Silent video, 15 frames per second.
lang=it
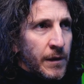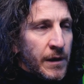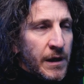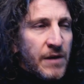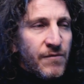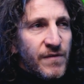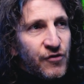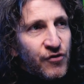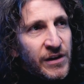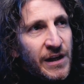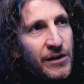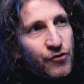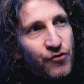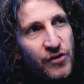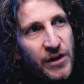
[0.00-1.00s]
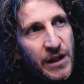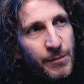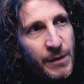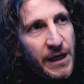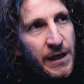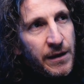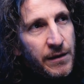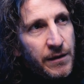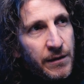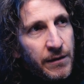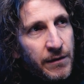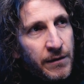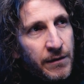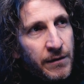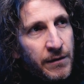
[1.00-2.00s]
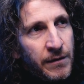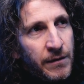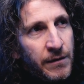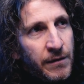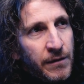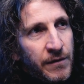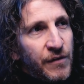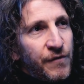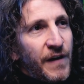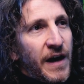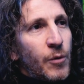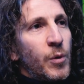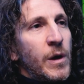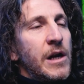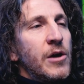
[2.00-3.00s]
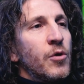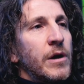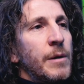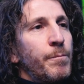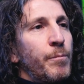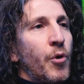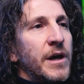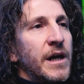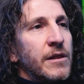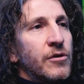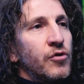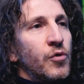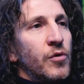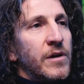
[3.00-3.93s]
Invece nel cinema si fa quello che pochi attori